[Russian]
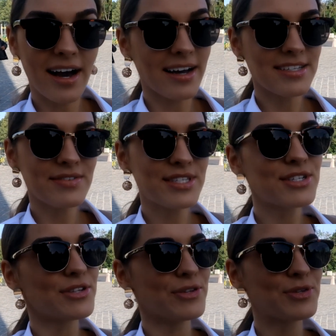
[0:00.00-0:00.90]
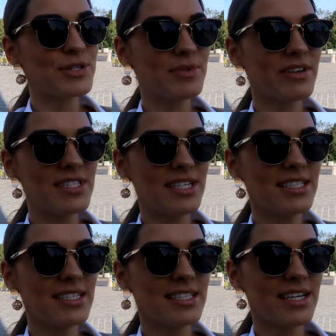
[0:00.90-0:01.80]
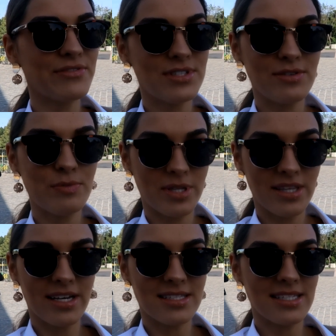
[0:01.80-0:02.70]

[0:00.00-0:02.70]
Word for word: оказывается, что нужно было встретиться в 9.15.